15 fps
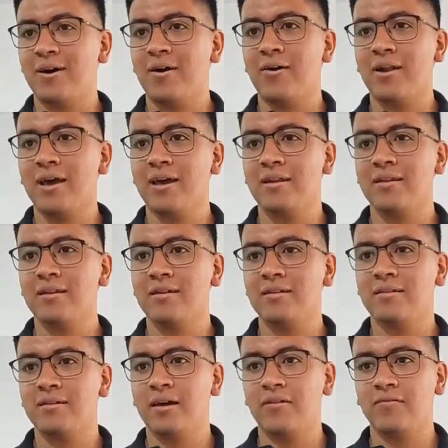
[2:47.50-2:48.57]
ahora
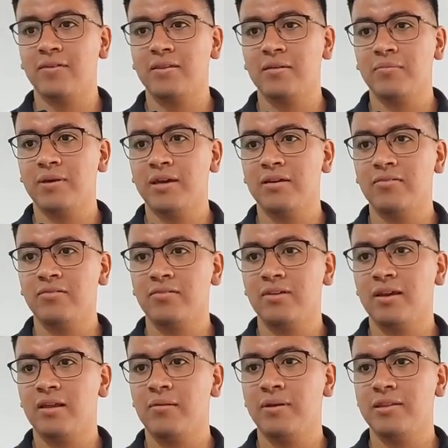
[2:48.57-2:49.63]
en, a fin de mes,
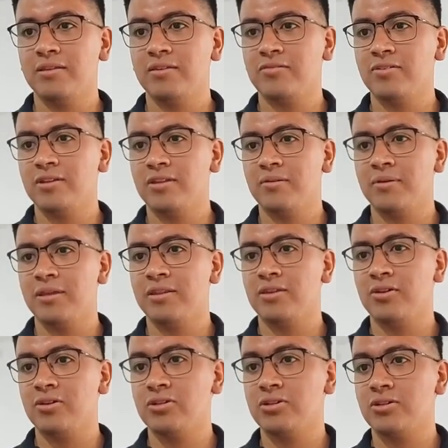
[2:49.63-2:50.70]
el 27 y
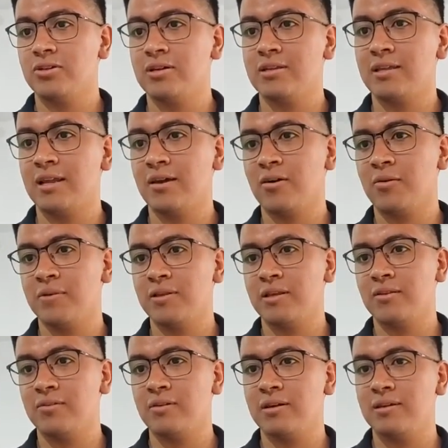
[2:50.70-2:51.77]
28 estaré
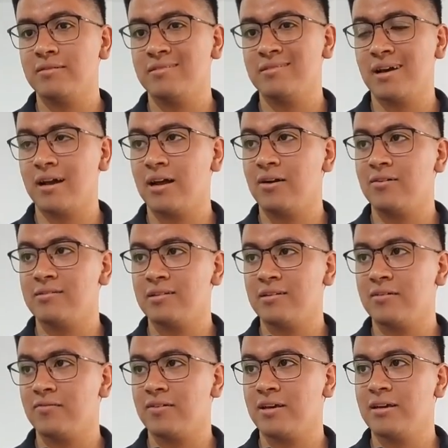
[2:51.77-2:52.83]
compitiendo en San Carlos,
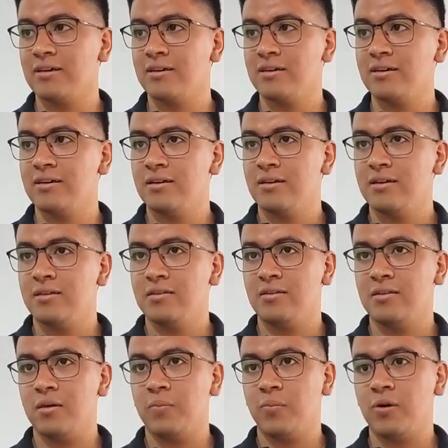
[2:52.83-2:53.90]
Santa Fe.
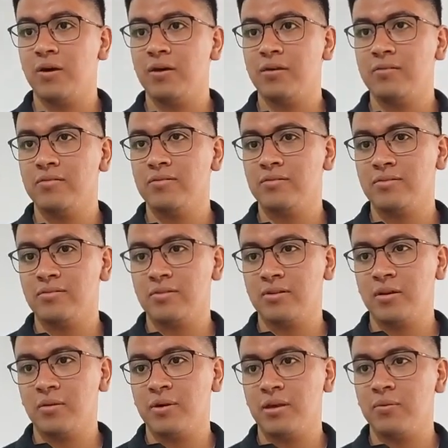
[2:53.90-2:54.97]
Después,
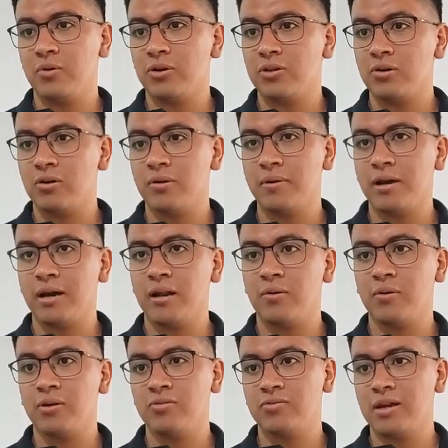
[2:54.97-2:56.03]
si no me equivoco, tengo que viajar a
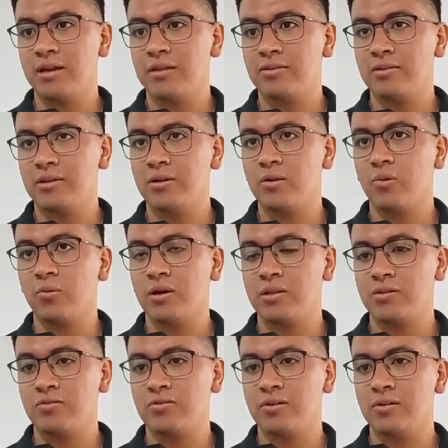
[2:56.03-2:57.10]
Buenos Aires, entreno
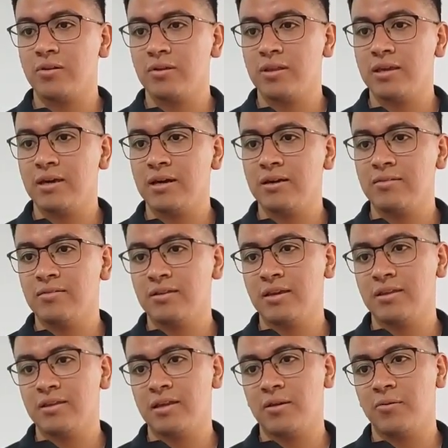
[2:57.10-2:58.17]
cuatro o cinco días y
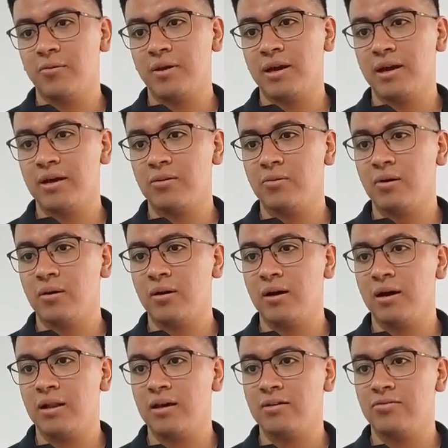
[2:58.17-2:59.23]
estaremos viajando
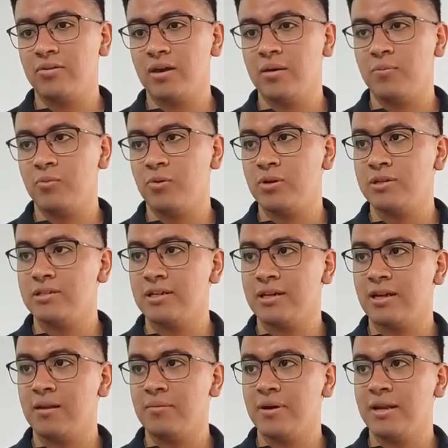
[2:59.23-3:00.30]
a la ciudad de Múnich, en
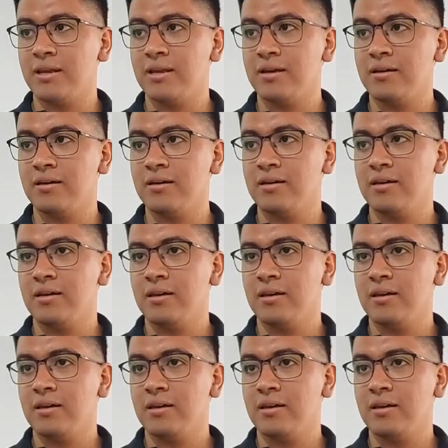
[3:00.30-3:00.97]
Alemania